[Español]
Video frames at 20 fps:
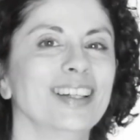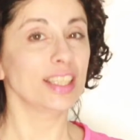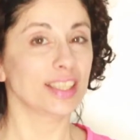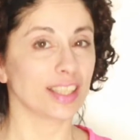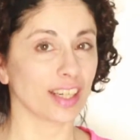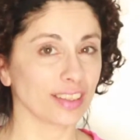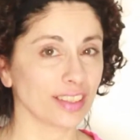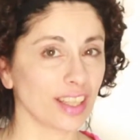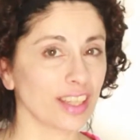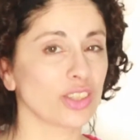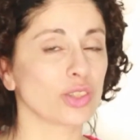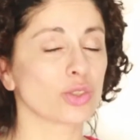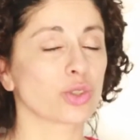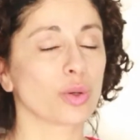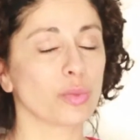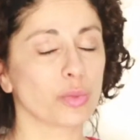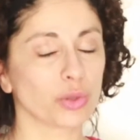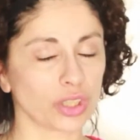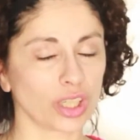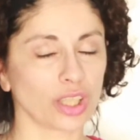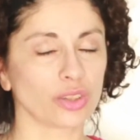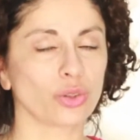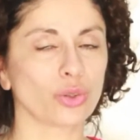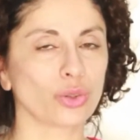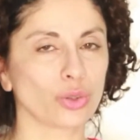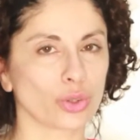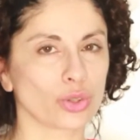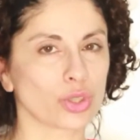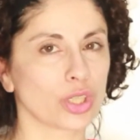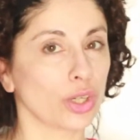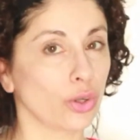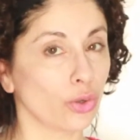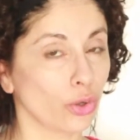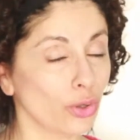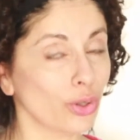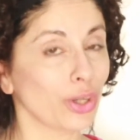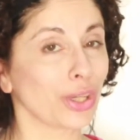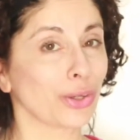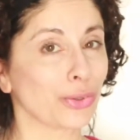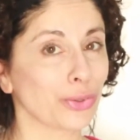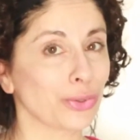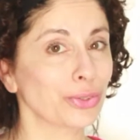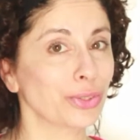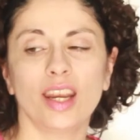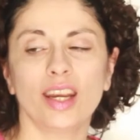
tratados como trastornos psicológicos